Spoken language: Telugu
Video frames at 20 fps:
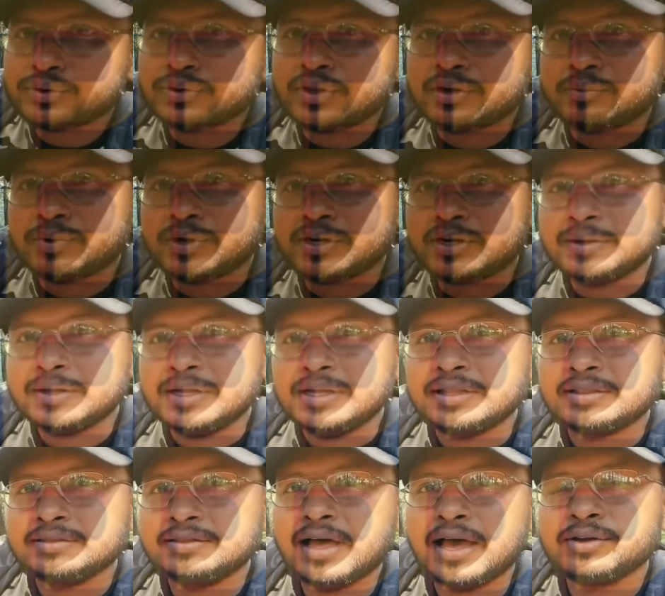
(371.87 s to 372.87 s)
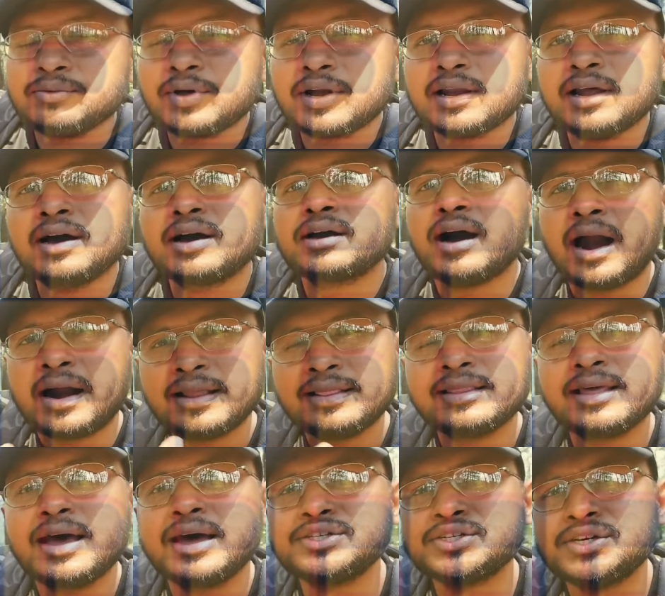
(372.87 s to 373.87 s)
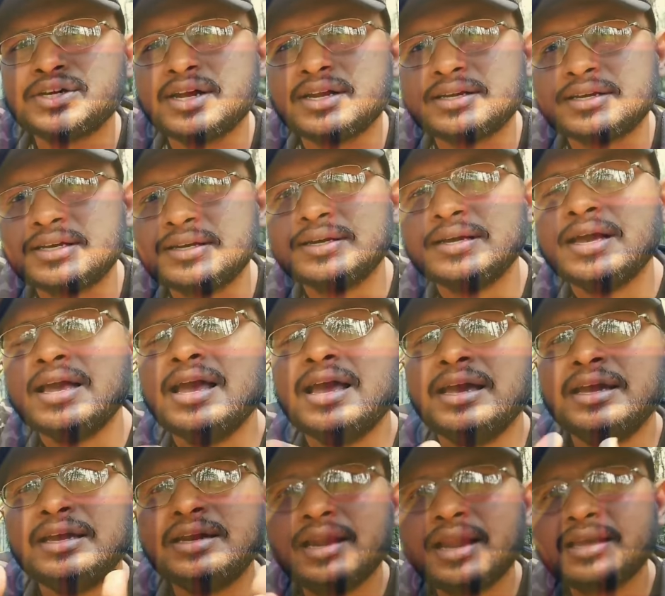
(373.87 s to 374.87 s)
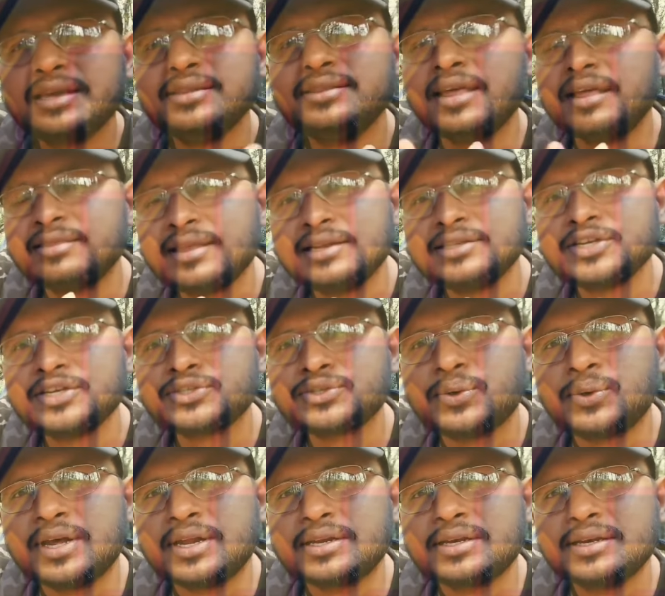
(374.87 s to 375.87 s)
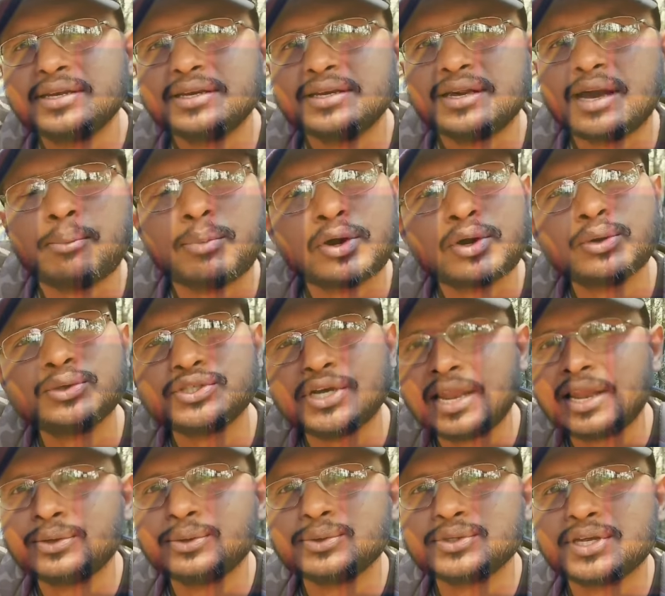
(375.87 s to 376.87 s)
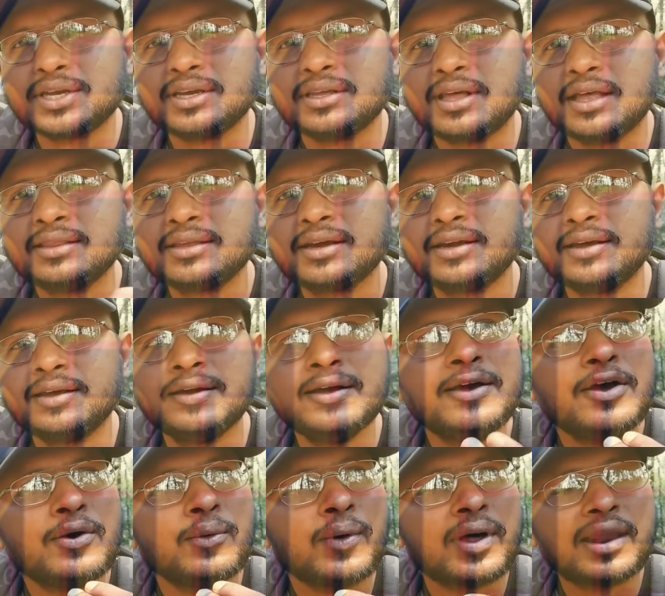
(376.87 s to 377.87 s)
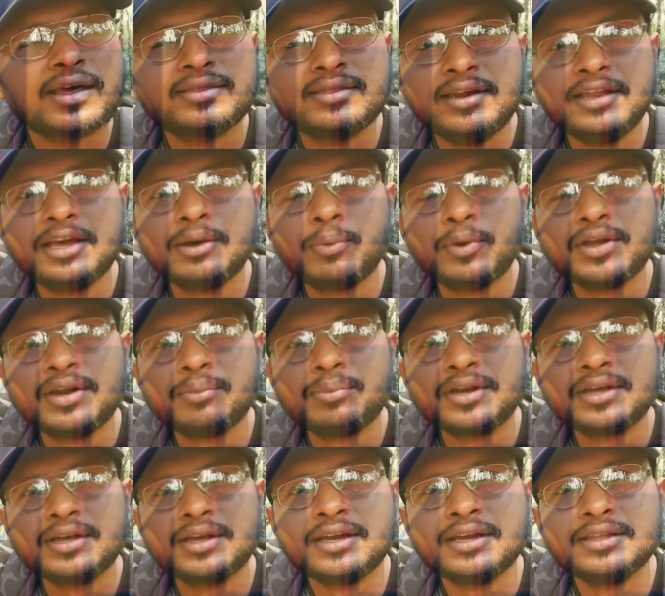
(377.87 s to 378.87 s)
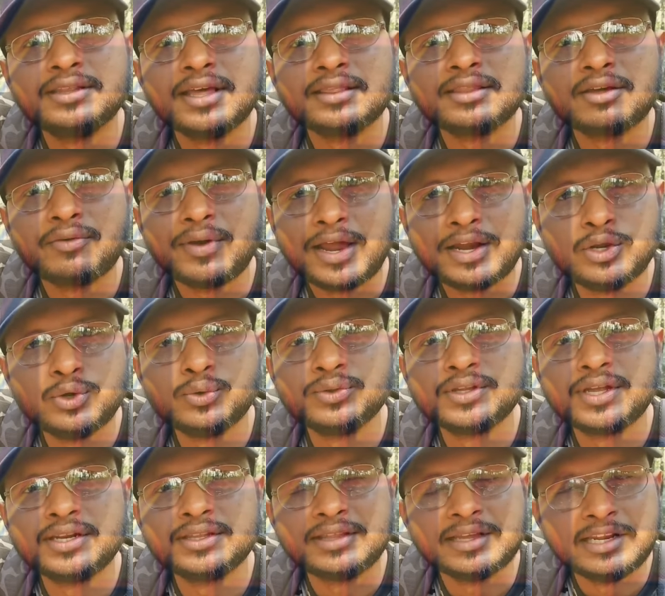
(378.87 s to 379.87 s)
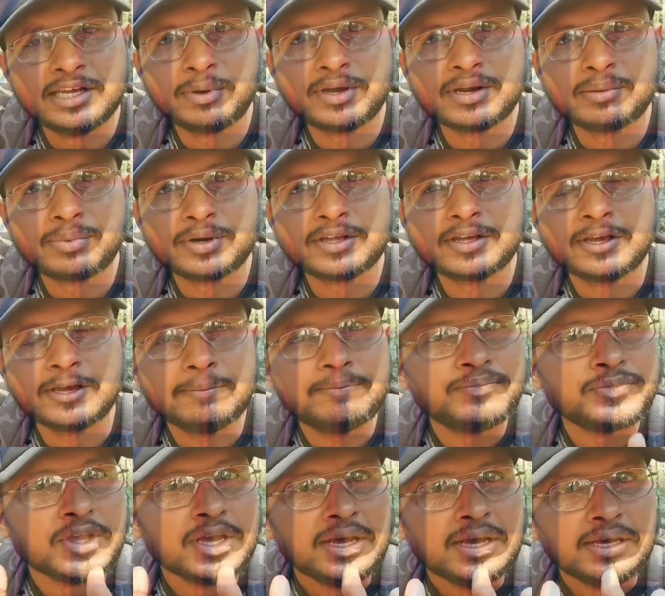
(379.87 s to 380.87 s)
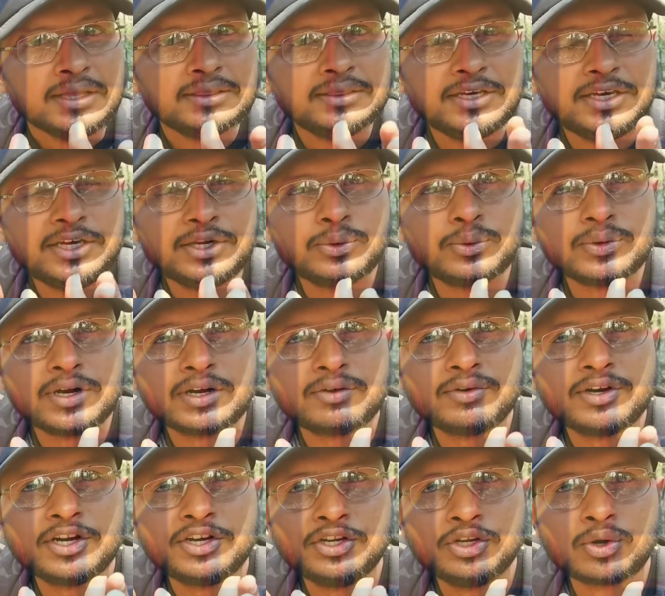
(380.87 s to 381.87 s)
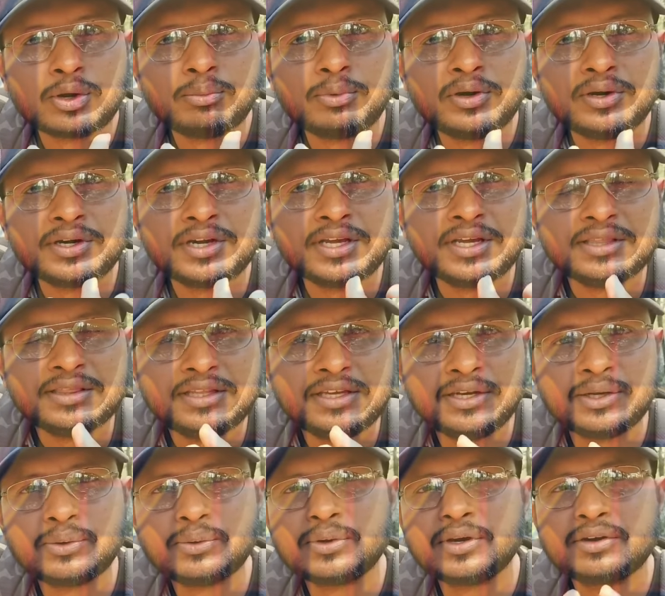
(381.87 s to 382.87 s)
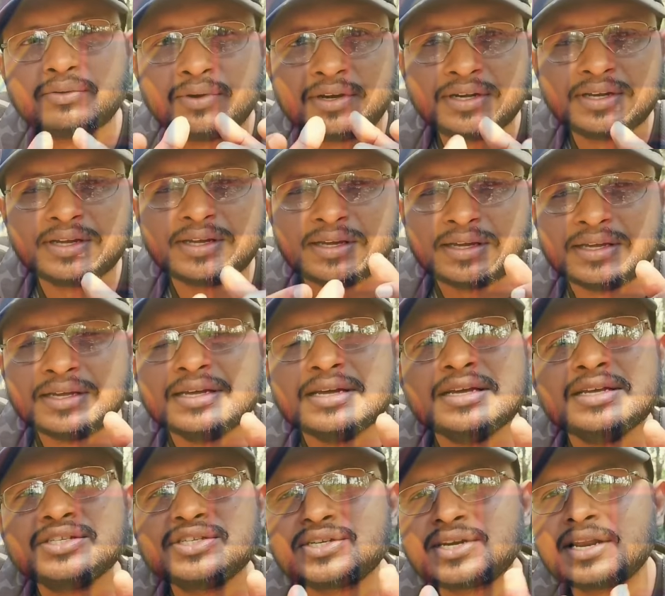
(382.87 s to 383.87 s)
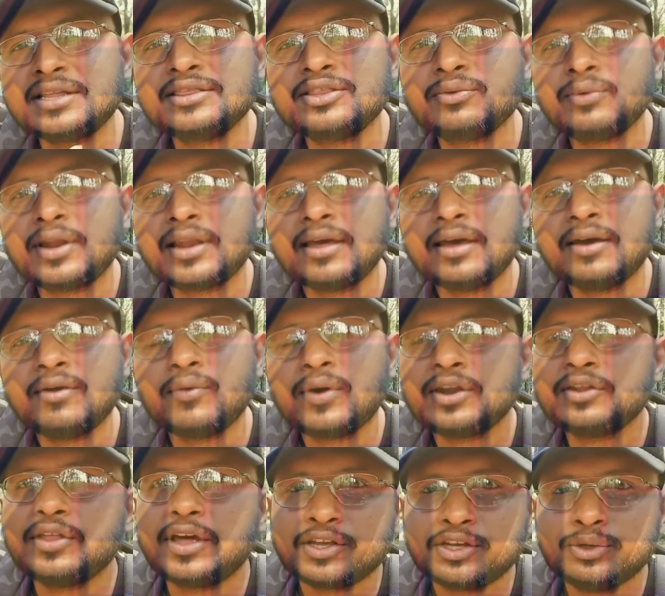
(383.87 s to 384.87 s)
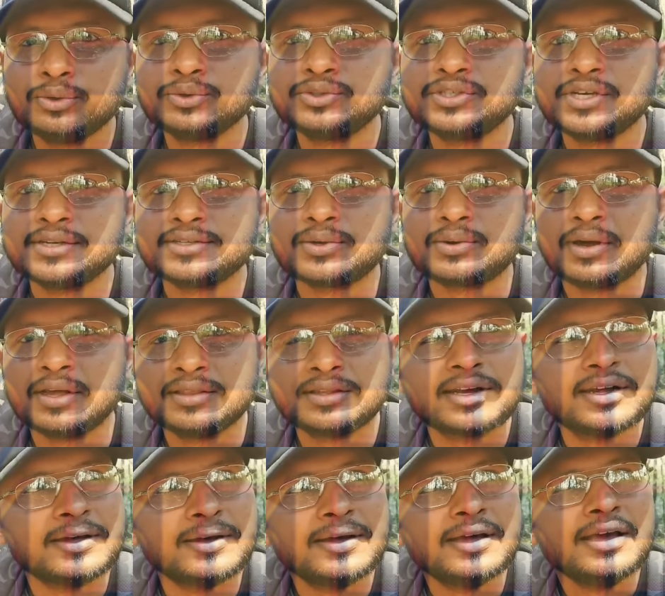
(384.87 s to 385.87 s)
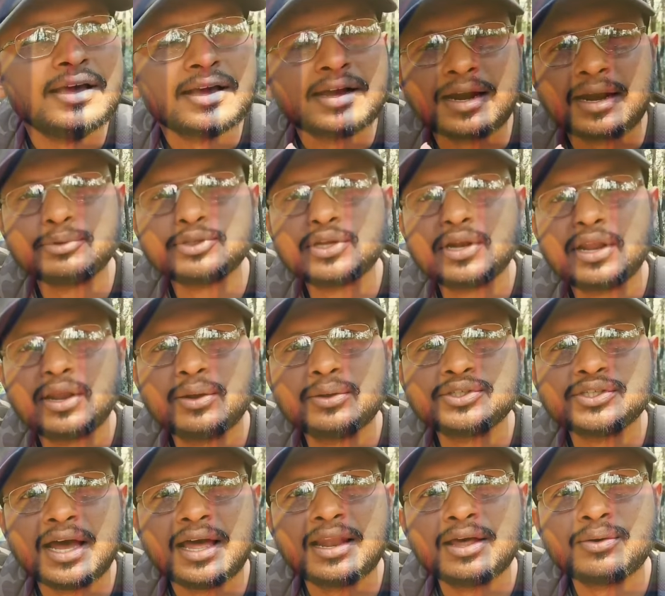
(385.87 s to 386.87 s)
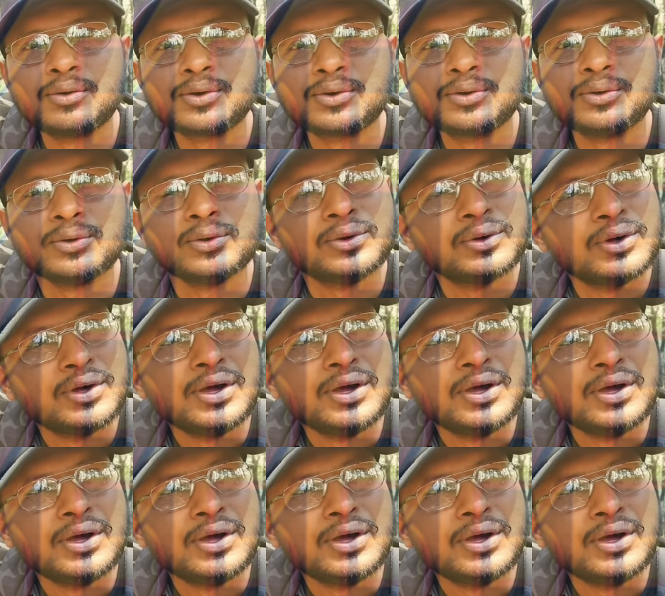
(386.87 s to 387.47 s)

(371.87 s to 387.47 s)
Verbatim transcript: ఉంటుందన్నమాట దానివల్ల కాడలు తయారు చేయడానికి ఇళ్లకి దంతలు చేసుకోవడానికి అప్పట్లో చాలా యూజ్ అయ్యారు అందుకనే వాళ్ళకి తెలియకపోయినప్పటికీ ఇది అంత వాల్యూ ఉందని తెలియకపోయినప్పటికీ దీనికి ఉన్నటువంటి డ్యూరబిలిటీ దీనికి ఉన్నటువంటి స్ట్రెంగ్త్ వల్ల వాళ్ళు దానికి యూజ్ చేస్తారు అందుకనే కడప జిల్లాలో చాలా వరకు